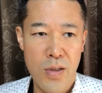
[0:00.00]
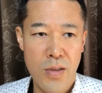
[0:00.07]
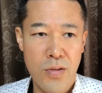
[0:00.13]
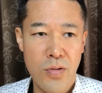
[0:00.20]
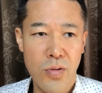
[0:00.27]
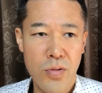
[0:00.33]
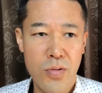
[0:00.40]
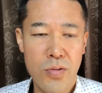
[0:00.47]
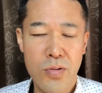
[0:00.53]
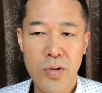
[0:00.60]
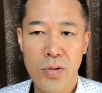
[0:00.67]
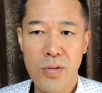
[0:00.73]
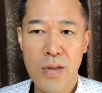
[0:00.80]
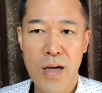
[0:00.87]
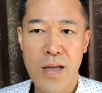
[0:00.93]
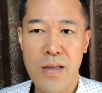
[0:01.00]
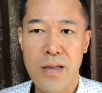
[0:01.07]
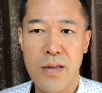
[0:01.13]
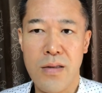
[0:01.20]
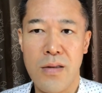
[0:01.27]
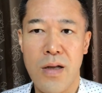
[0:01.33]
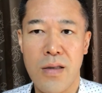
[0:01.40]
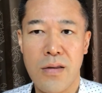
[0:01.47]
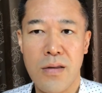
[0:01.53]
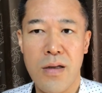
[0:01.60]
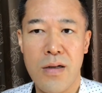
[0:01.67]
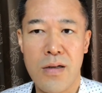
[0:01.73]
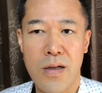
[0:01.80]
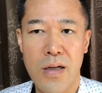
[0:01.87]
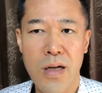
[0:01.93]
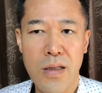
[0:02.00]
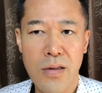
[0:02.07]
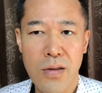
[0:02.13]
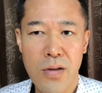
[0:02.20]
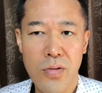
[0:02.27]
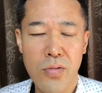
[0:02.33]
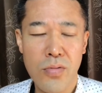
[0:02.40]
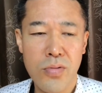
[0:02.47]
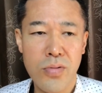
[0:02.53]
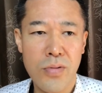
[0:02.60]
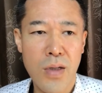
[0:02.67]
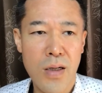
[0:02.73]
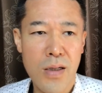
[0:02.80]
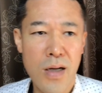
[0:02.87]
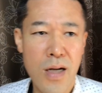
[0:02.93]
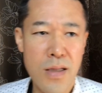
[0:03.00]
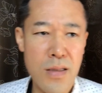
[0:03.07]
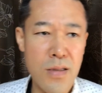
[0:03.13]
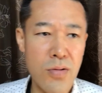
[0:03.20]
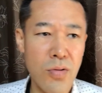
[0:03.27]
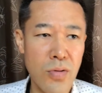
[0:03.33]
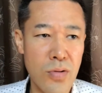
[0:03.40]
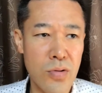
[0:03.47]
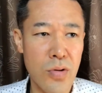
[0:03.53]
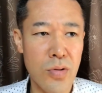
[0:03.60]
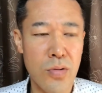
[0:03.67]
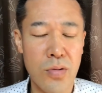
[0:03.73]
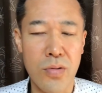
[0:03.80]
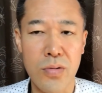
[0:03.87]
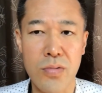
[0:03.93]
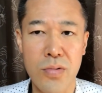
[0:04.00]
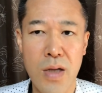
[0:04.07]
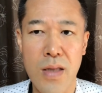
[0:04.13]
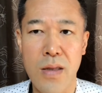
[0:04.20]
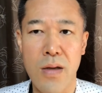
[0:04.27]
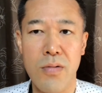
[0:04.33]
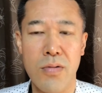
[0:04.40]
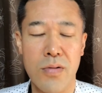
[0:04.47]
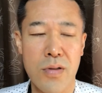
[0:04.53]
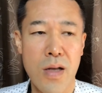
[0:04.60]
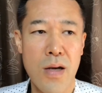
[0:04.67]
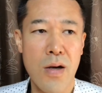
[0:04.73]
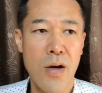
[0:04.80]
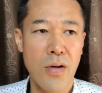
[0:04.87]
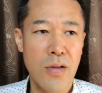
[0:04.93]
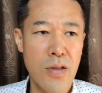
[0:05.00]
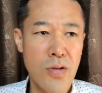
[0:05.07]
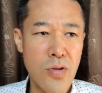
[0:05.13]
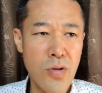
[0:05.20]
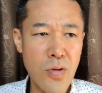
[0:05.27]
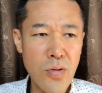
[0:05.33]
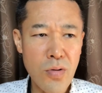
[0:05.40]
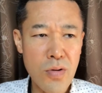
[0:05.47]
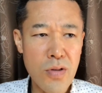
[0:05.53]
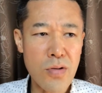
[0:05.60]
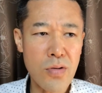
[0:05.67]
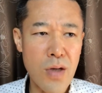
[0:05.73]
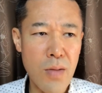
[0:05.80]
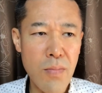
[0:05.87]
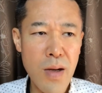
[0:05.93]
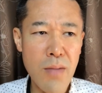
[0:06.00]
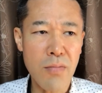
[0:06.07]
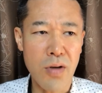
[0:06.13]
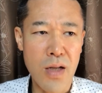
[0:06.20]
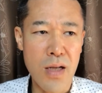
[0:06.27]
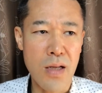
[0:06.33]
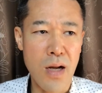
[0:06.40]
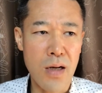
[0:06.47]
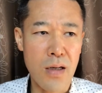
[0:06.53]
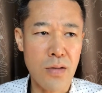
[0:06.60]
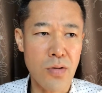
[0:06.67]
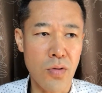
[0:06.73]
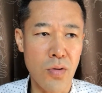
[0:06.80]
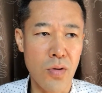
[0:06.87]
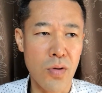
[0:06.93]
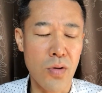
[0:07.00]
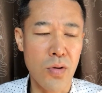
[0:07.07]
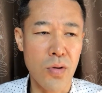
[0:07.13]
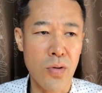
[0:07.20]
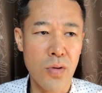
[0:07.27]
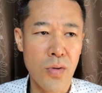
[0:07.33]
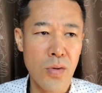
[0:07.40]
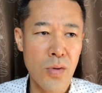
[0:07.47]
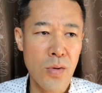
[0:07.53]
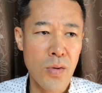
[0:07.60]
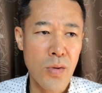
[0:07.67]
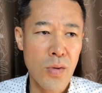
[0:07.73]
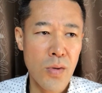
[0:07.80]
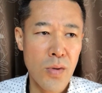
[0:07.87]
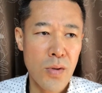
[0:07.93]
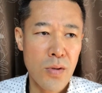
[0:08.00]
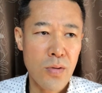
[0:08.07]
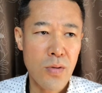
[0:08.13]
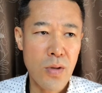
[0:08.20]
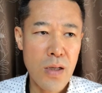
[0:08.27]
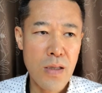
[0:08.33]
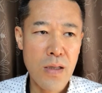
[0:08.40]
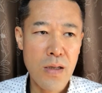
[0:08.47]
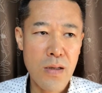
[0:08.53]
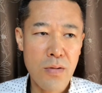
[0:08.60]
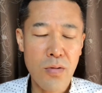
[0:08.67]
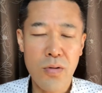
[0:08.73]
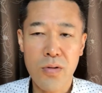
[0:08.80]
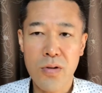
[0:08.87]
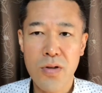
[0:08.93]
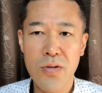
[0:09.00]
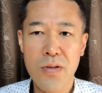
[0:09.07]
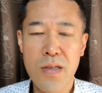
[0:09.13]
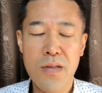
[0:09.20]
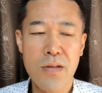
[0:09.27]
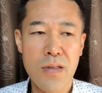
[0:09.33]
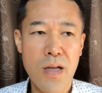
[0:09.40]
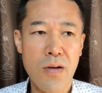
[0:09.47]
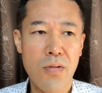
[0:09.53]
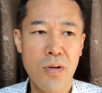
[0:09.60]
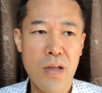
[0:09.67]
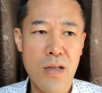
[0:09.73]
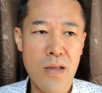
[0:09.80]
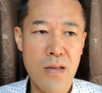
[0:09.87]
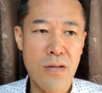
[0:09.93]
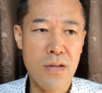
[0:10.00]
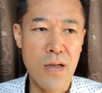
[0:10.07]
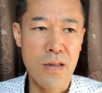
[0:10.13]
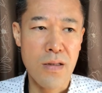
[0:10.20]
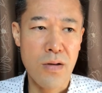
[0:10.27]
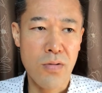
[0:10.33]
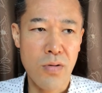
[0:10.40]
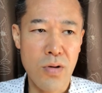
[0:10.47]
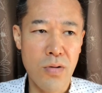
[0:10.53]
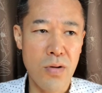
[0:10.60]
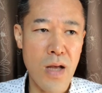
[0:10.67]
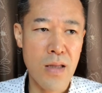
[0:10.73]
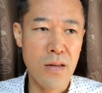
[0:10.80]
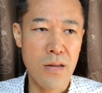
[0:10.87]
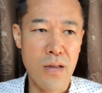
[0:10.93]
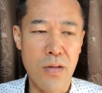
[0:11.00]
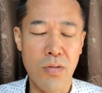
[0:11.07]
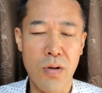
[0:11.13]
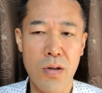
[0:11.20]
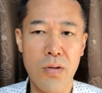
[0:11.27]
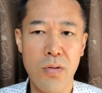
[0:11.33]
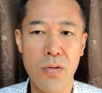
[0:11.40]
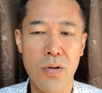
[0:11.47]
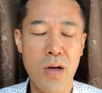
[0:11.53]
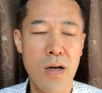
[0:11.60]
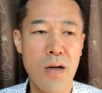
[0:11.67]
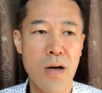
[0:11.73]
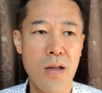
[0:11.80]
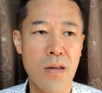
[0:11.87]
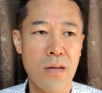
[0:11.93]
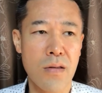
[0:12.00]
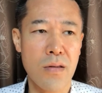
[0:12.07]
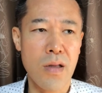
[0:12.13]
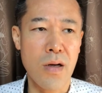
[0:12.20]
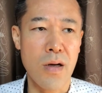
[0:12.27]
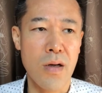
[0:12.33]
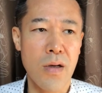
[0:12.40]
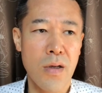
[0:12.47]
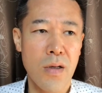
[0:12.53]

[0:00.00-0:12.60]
そういう状態になったんかなっていう風な感じをちょっと受けてるんですね。でちょっと1週間前もねなんかそのこれでこう休日にねこれで使ってこれをやってとかいろいろ考えたら